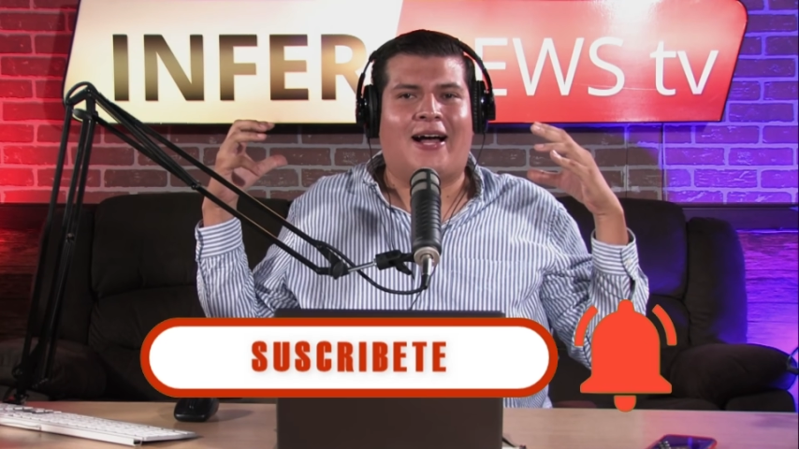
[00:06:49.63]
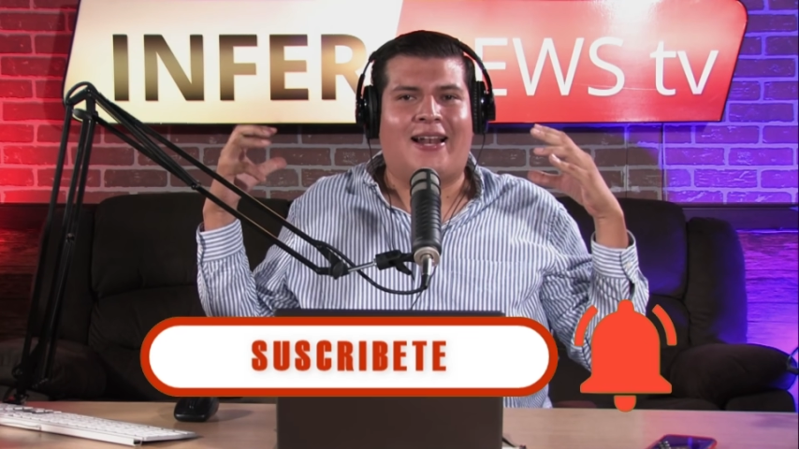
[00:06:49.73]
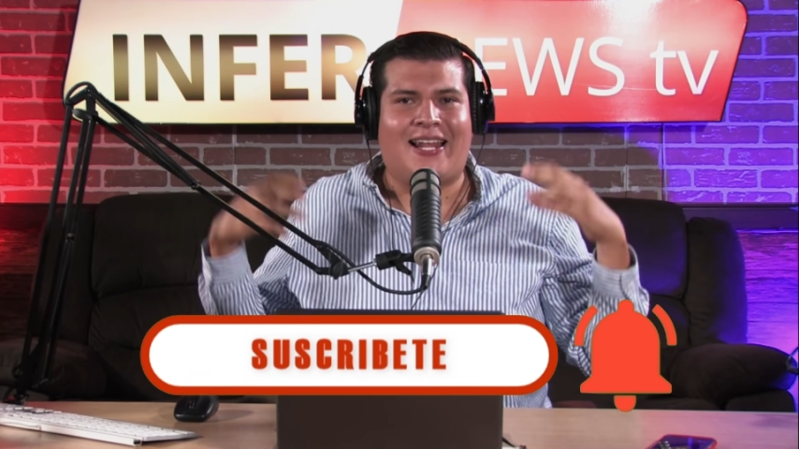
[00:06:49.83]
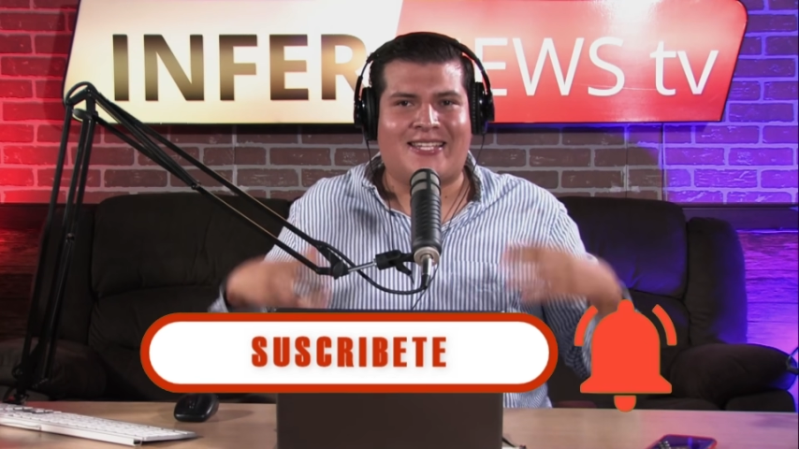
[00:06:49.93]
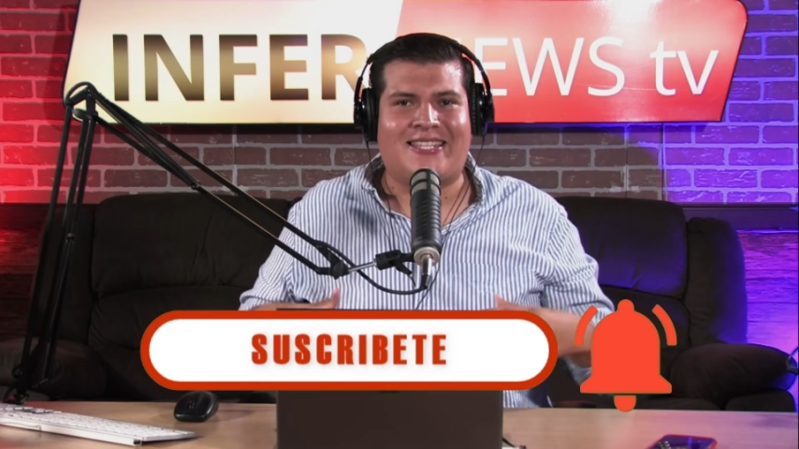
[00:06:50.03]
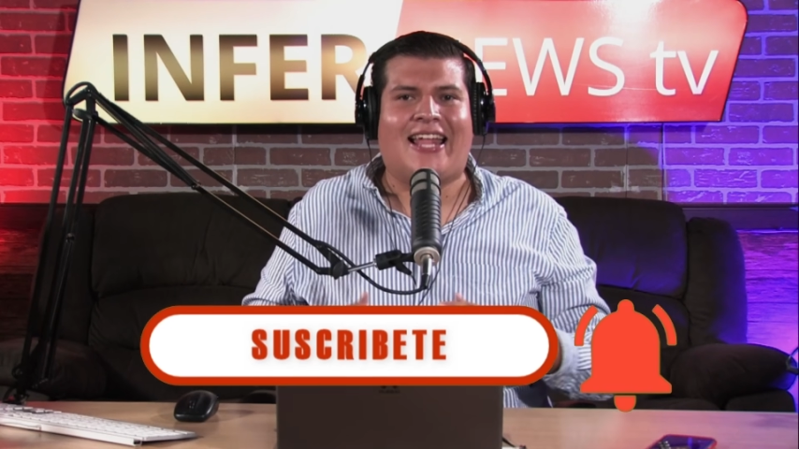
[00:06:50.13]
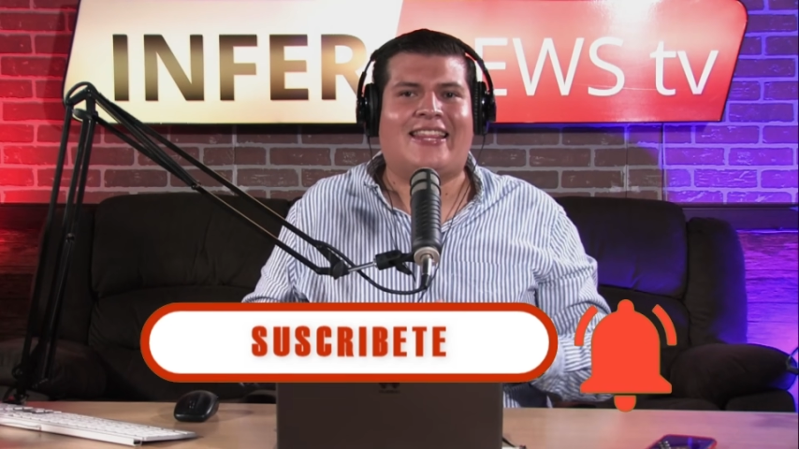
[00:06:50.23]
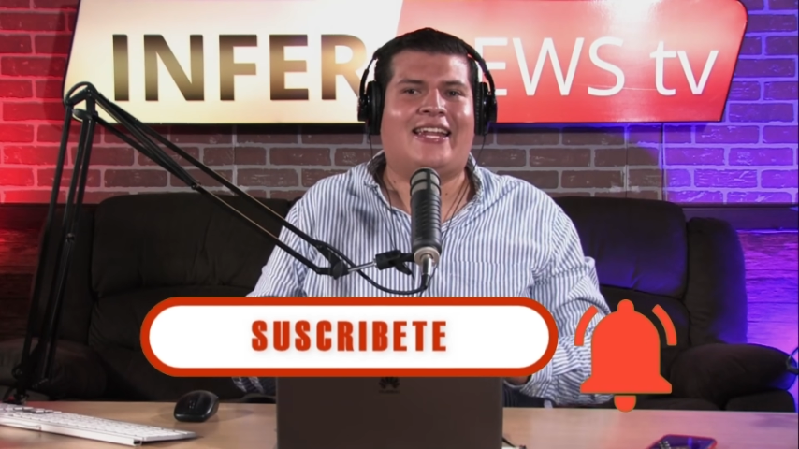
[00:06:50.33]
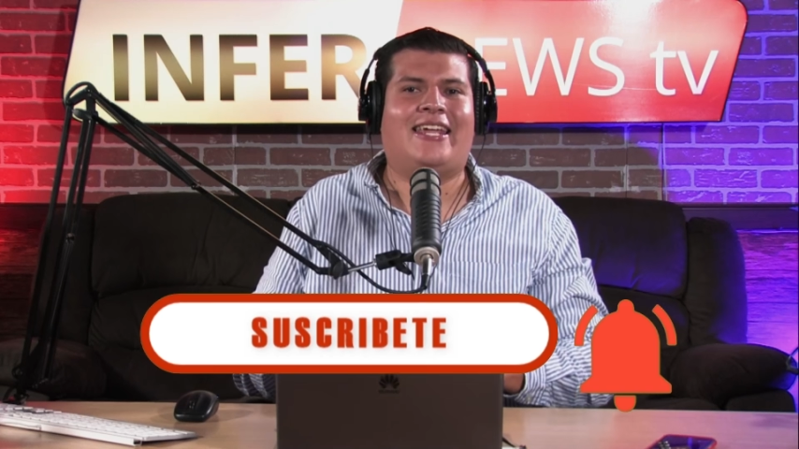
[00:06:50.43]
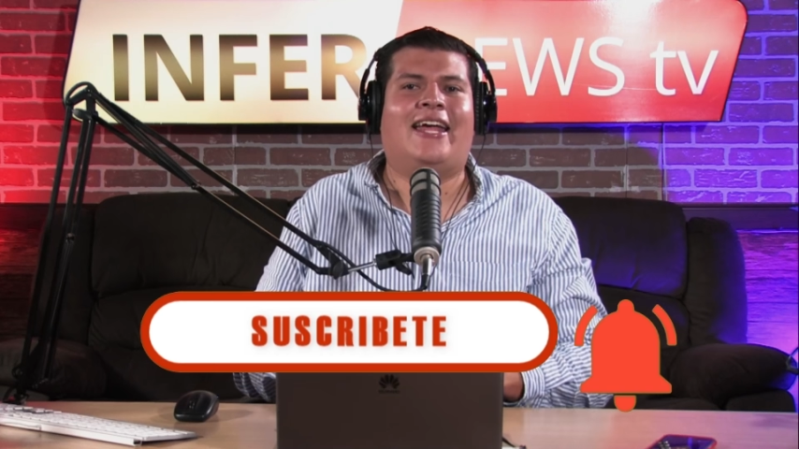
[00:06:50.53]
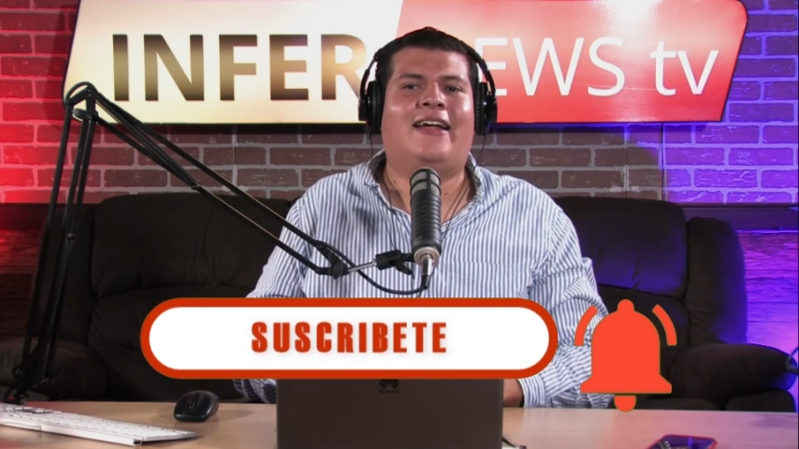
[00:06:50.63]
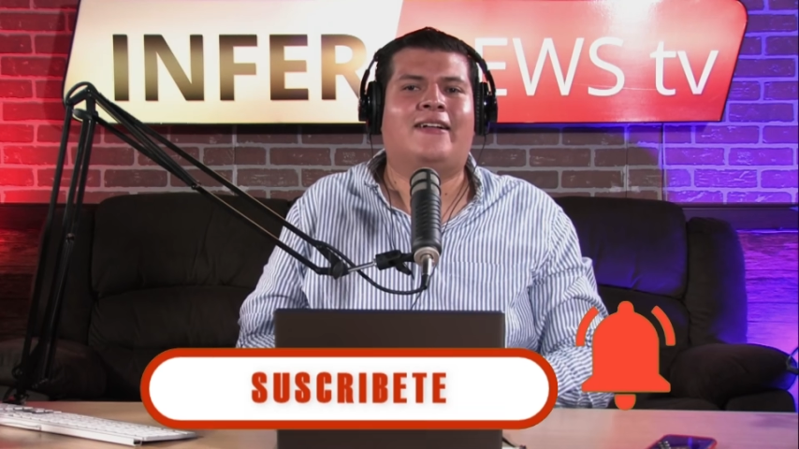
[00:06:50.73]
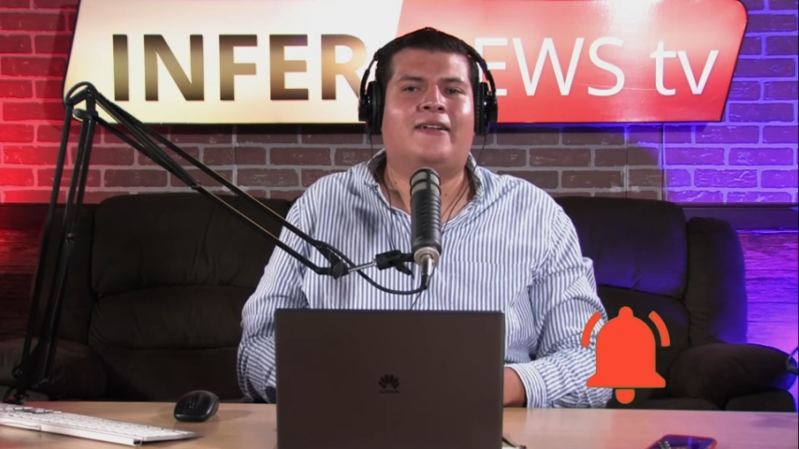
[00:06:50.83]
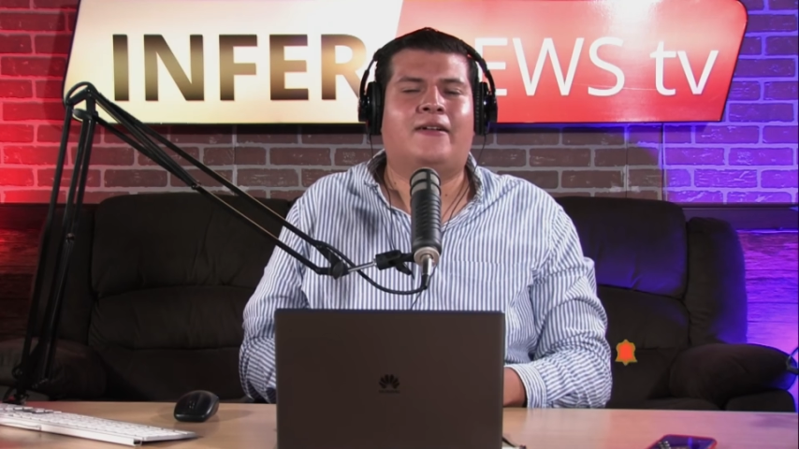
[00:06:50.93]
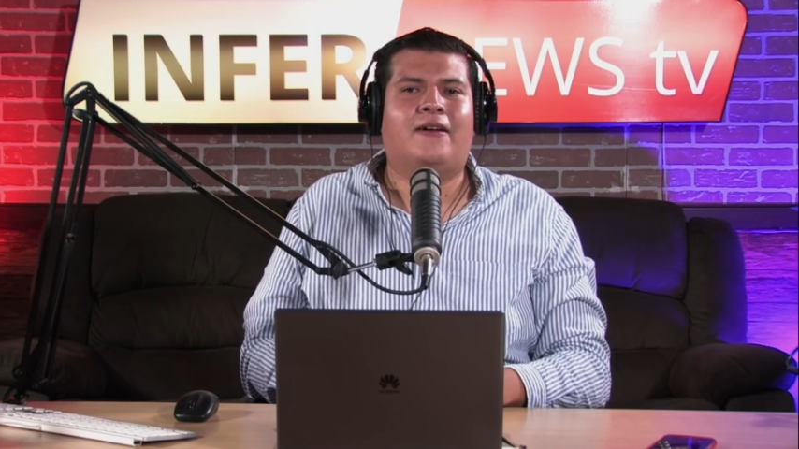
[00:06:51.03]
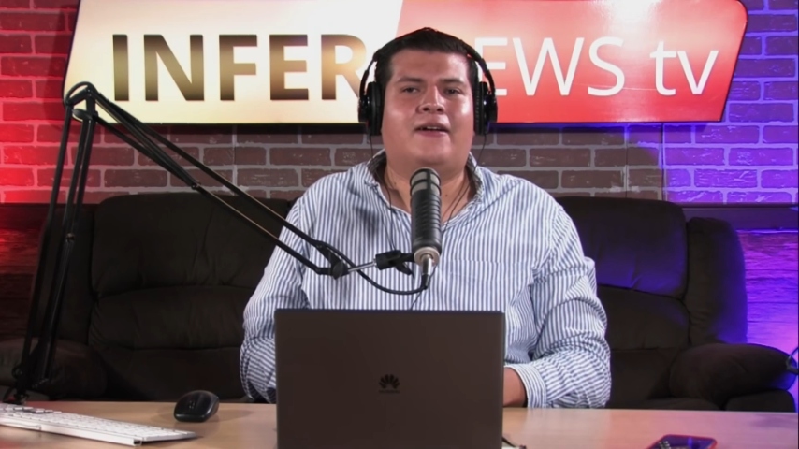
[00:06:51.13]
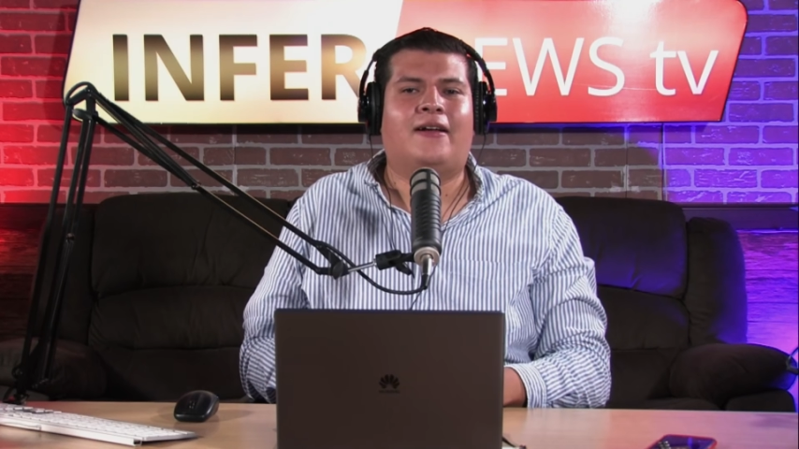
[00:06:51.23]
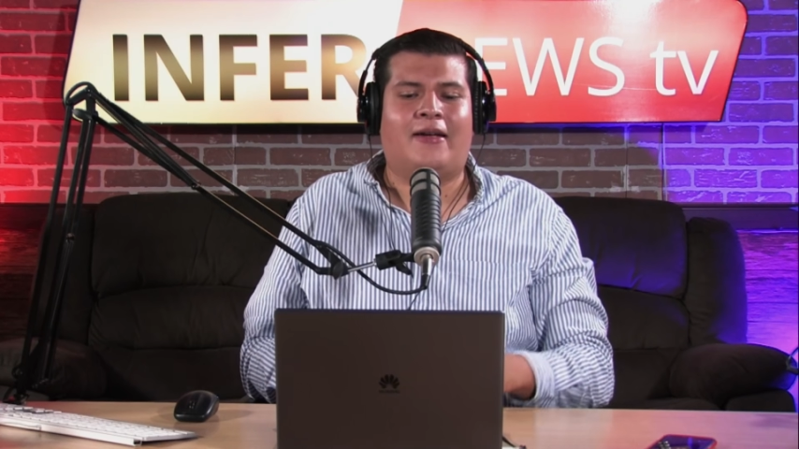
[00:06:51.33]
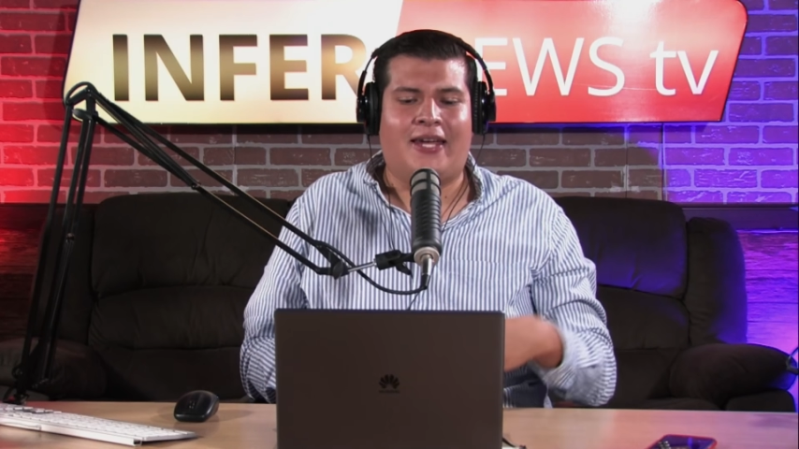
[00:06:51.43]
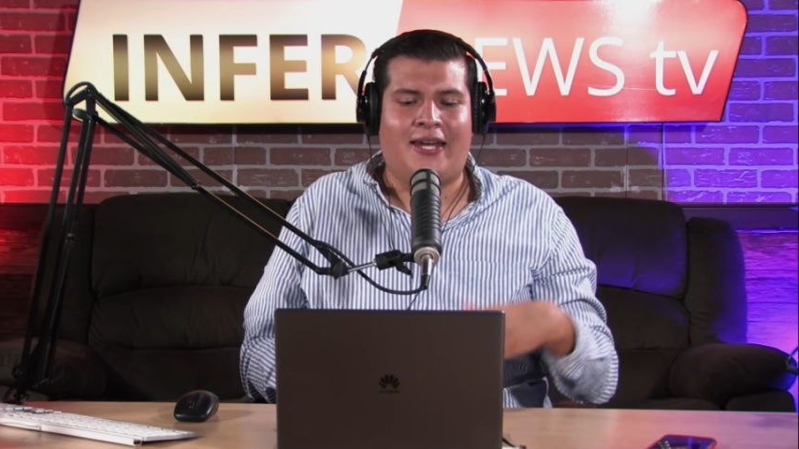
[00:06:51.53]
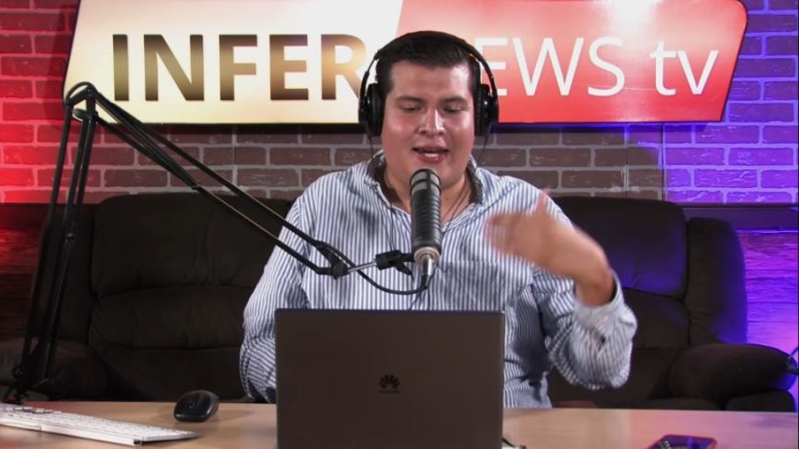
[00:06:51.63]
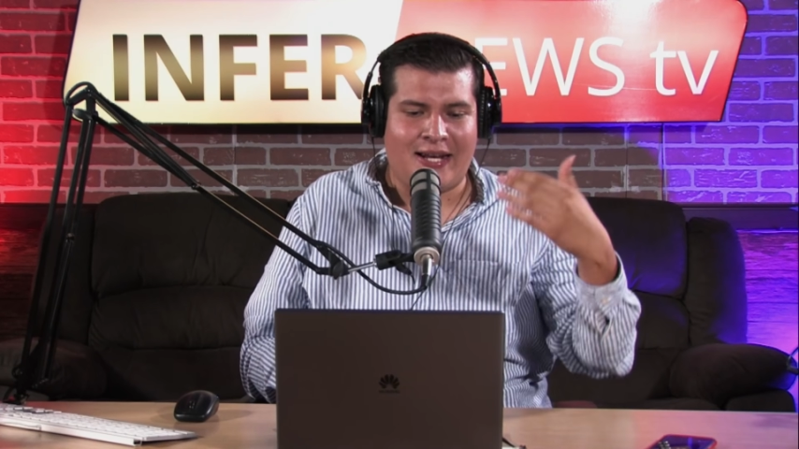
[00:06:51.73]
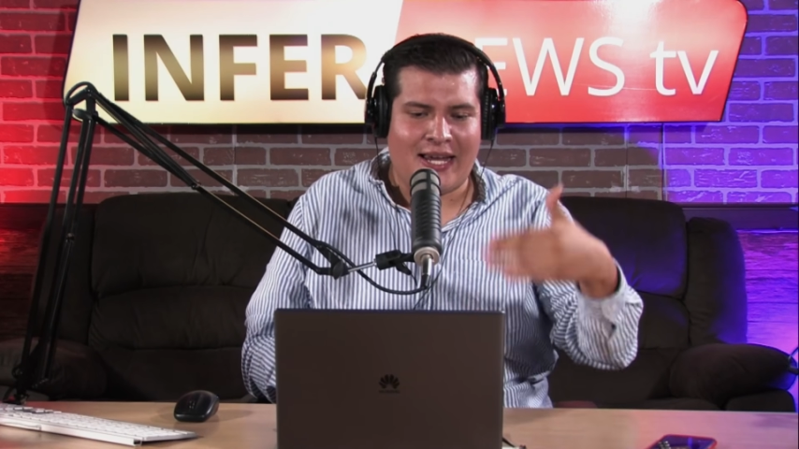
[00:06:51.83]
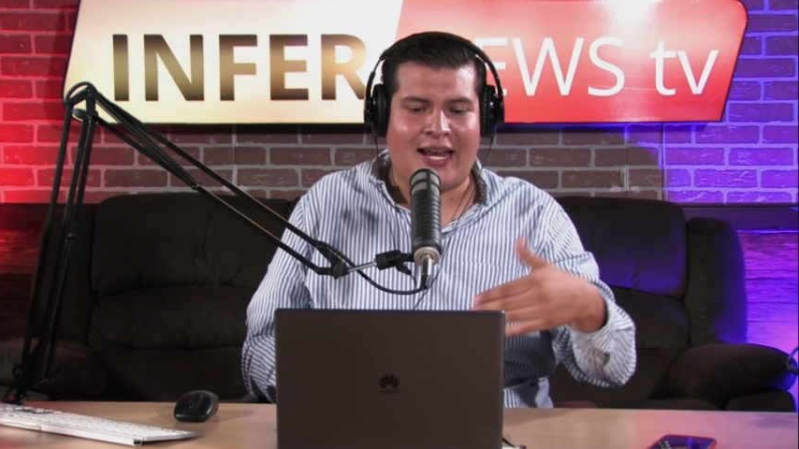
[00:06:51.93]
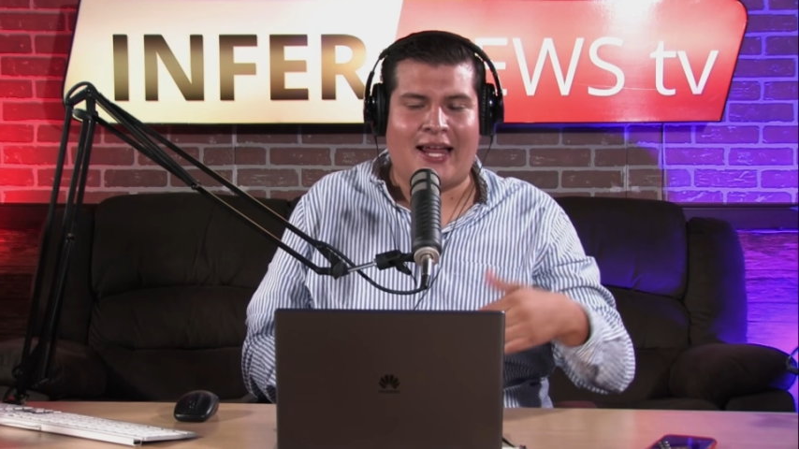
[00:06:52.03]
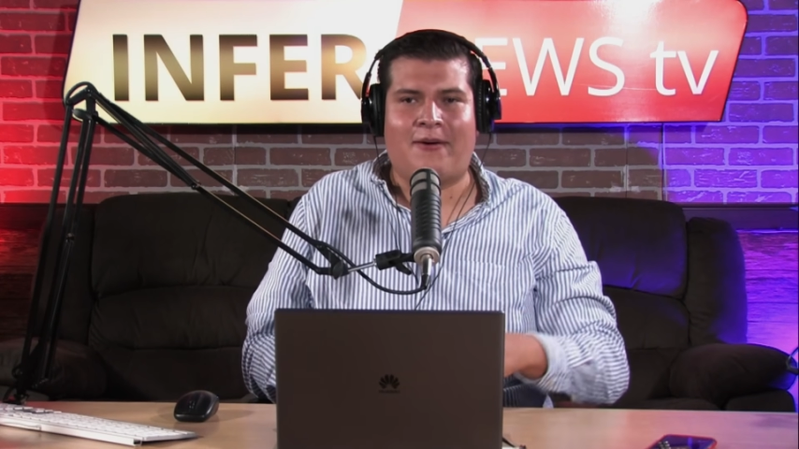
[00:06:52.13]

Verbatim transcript: ¿Les latería? ¿Irían